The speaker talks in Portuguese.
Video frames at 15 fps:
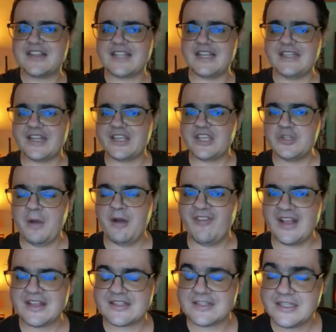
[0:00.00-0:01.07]
sair daqui de mão
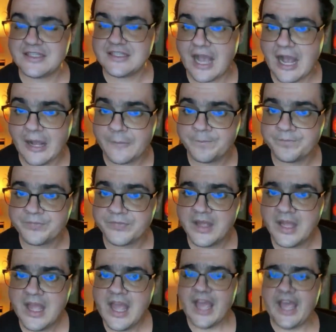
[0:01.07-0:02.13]
vazia.
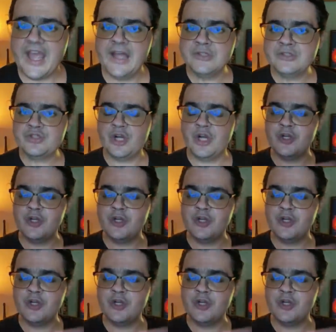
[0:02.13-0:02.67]
Entrou